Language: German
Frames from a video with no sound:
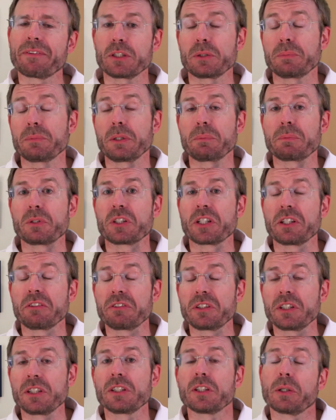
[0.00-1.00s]
was mich
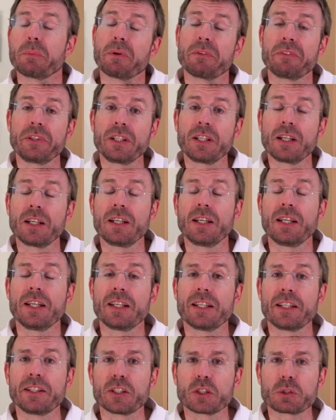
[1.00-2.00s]
beschäftigt, immer wieder
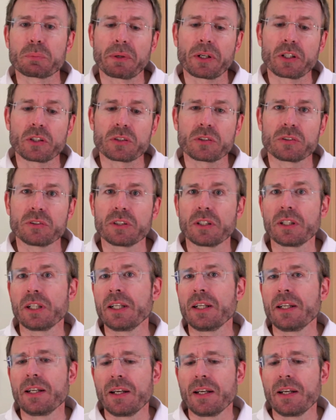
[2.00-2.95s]
in der Sprechstunde